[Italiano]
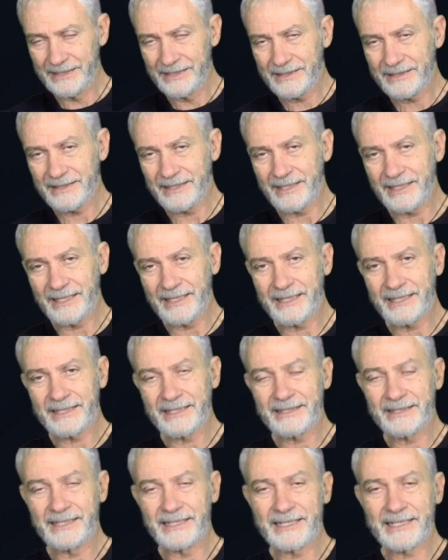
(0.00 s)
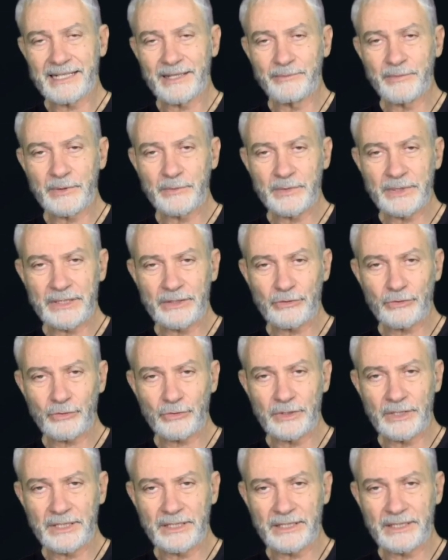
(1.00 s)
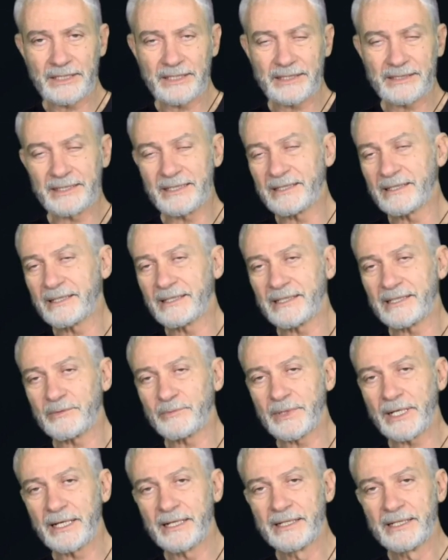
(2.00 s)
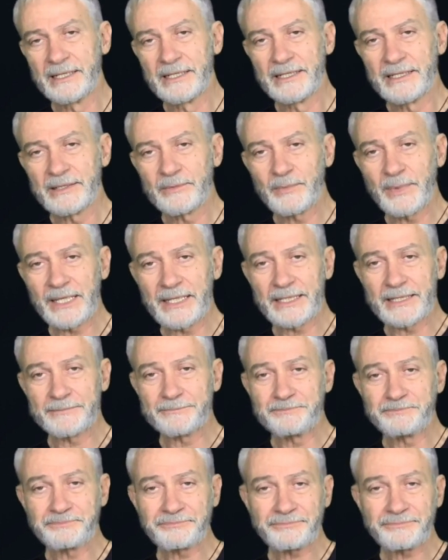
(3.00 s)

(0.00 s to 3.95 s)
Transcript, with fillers: del, del cambiamento delle, del clima. Bene,